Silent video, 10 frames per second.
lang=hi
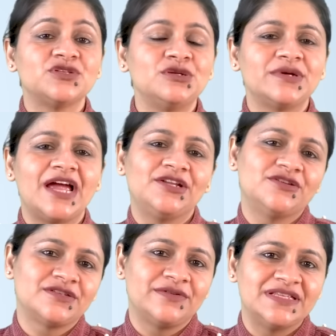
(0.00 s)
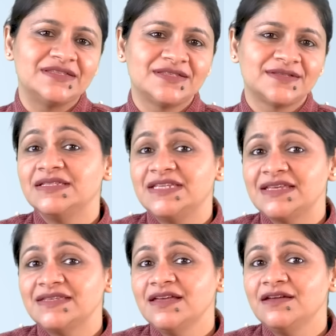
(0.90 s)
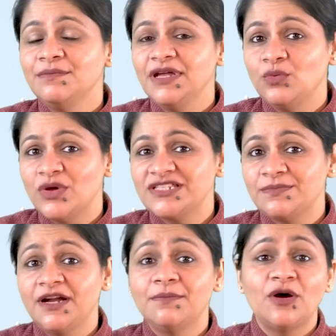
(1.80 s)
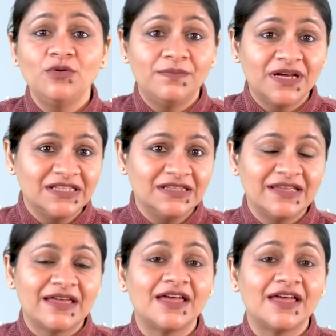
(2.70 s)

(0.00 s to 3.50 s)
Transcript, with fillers: सो लुक एट योर स्क्रीन्स जैसे ही हम इन्वेस्टमेंट अमाउंट बदलते